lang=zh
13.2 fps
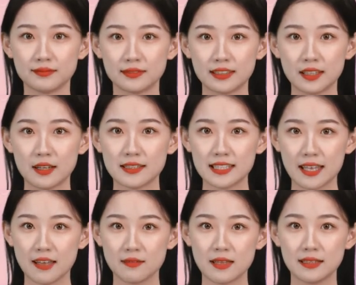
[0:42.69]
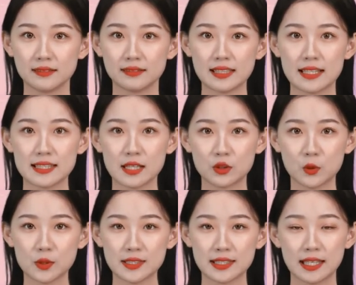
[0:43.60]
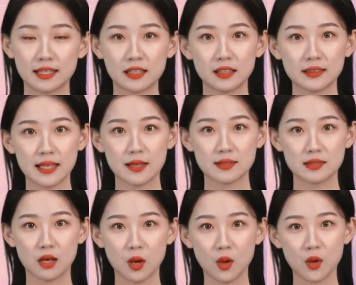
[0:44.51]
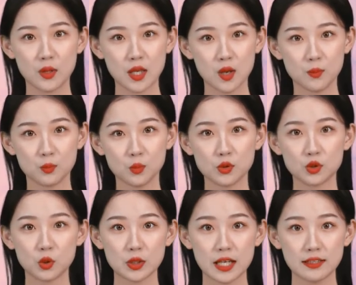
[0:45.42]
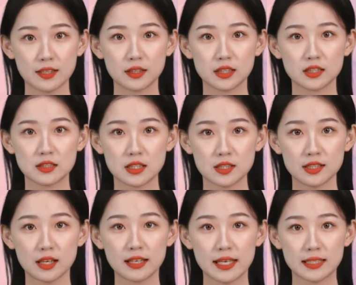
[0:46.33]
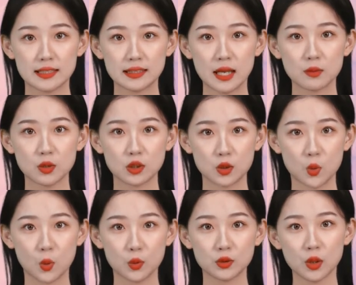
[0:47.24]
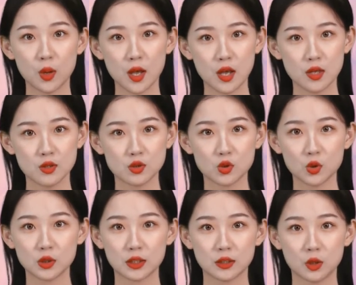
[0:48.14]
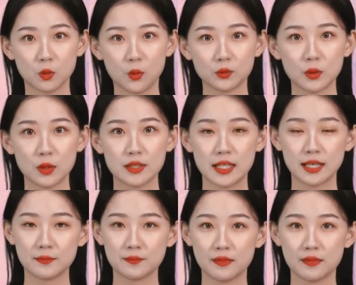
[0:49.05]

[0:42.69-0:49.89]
第二天，大家都起了个大早，木秀张罗着蒸上了一大锅的红豆，做成了红豆泥。